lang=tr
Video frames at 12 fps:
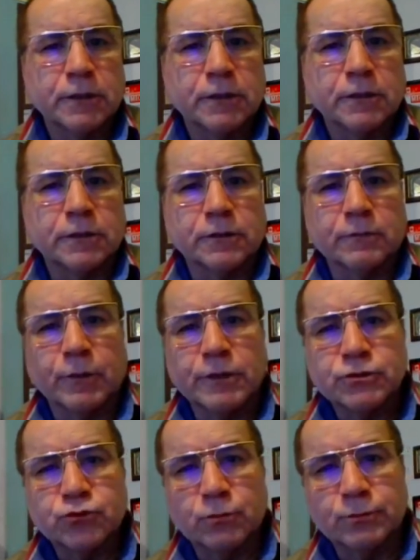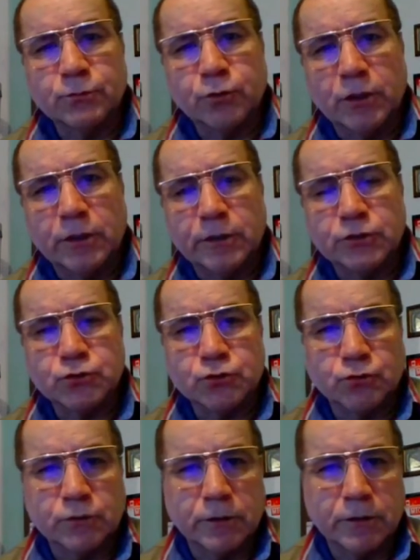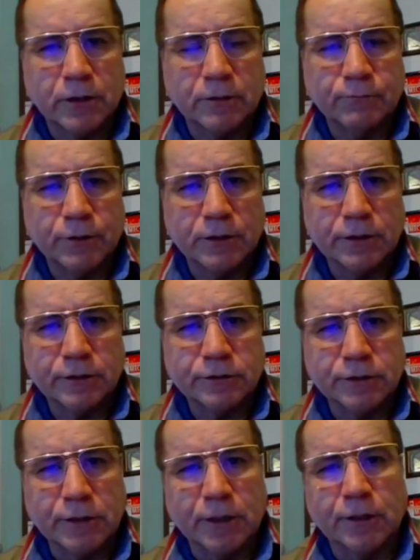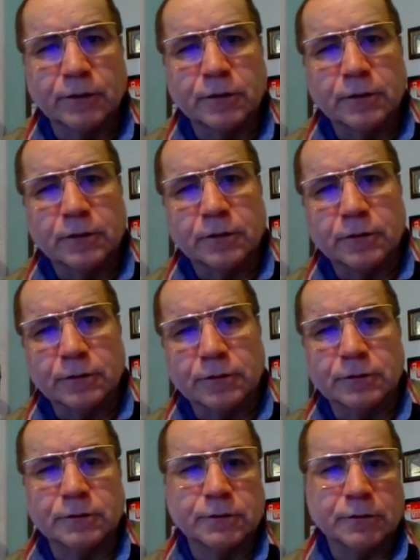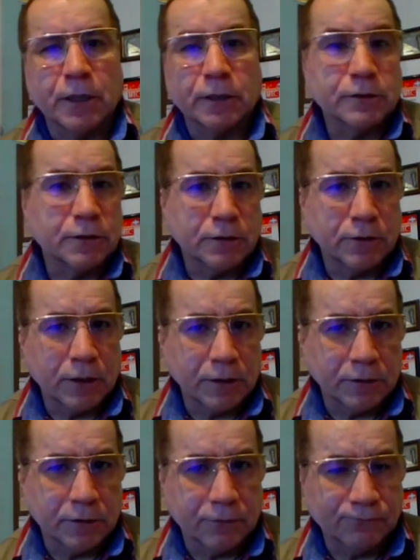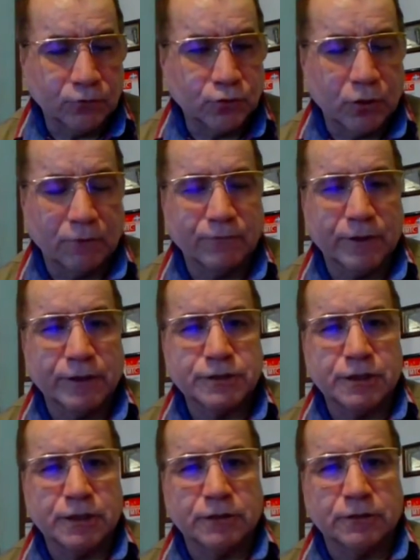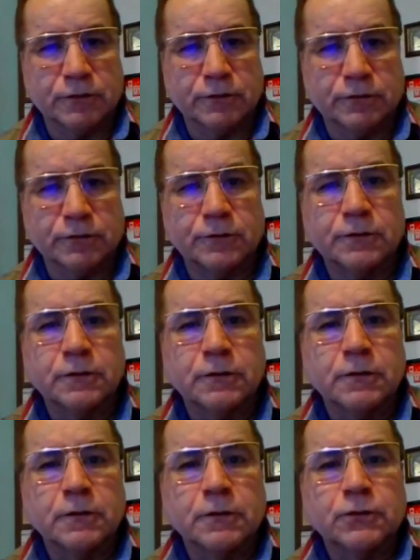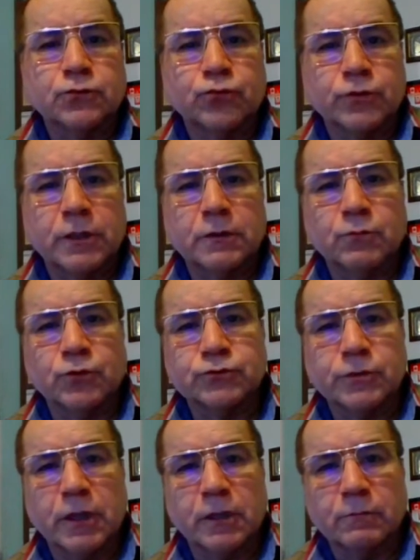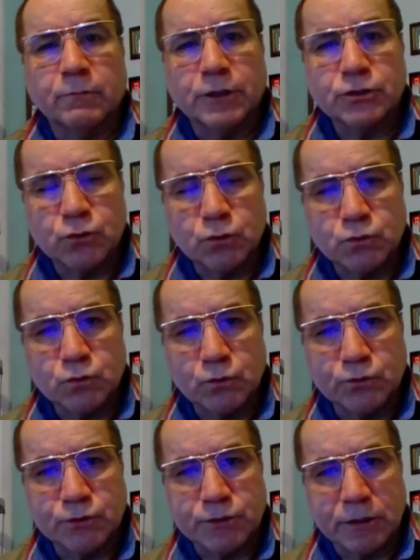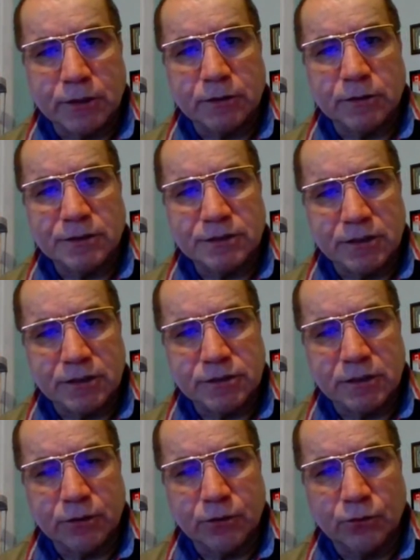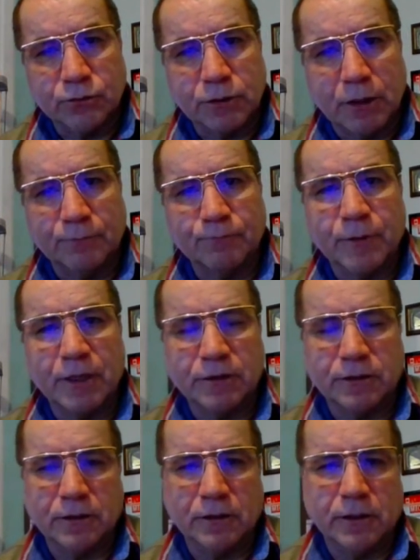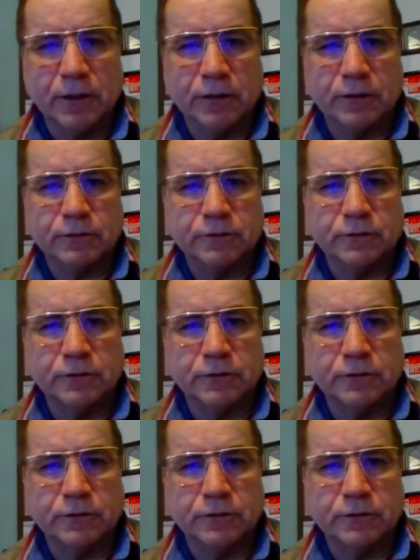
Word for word: E, bazı toplum üyeleri çocuklarıyla birlikte e, anı e, fotoğrafları çektirdi. Türkiye'nin Montreal Başkonsolosu Sayın Sencer Yöndem etkinliğe katıldı